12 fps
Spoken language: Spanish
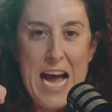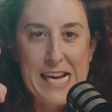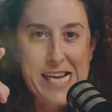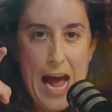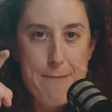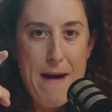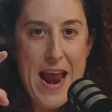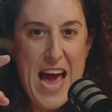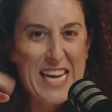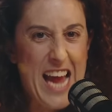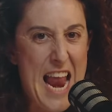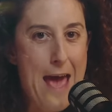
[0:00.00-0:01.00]
la
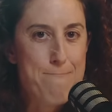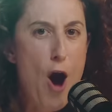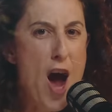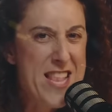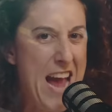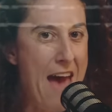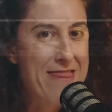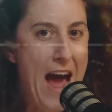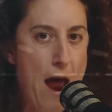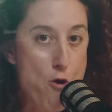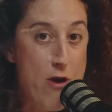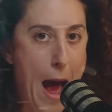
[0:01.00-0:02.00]
cámara que le voy a
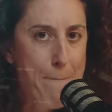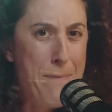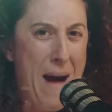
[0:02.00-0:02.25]
dar una